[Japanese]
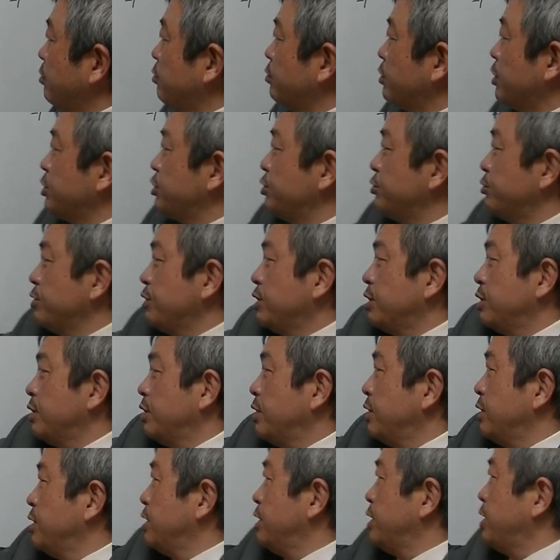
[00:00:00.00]
同じように
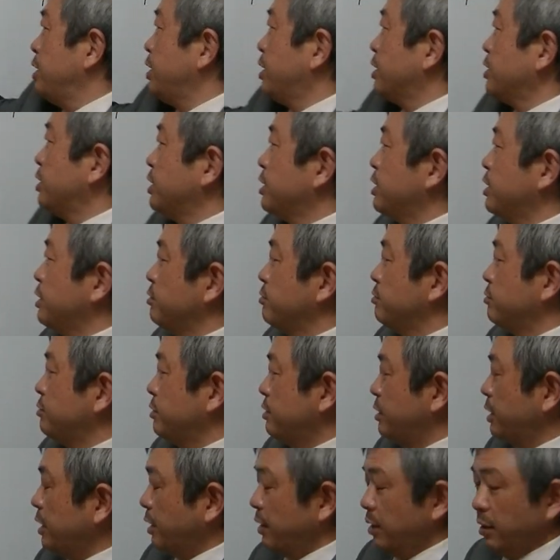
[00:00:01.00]
E ができる
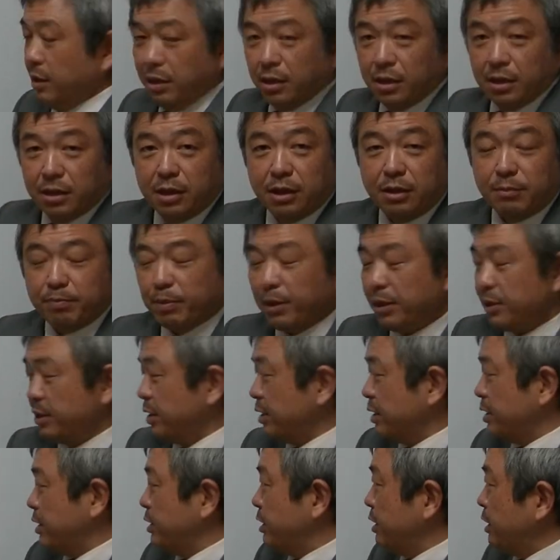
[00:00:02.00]
んで一般
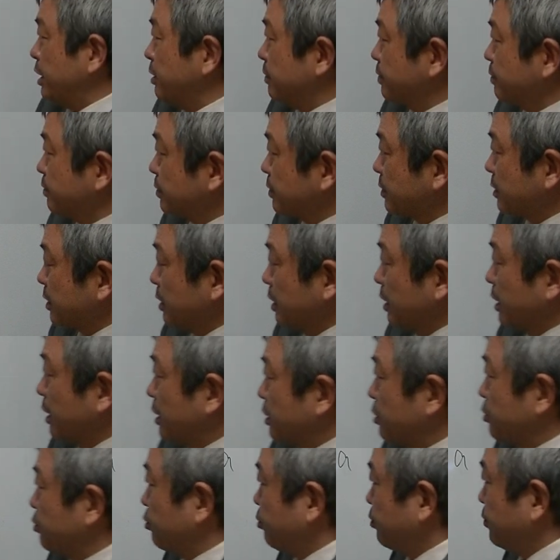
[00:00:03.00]
的に
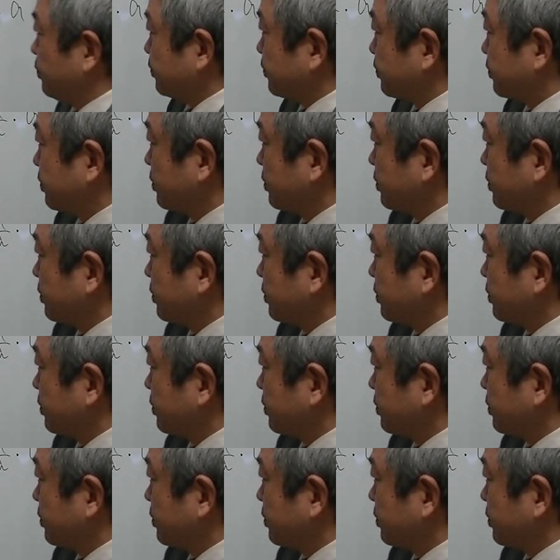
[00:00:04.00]
えっと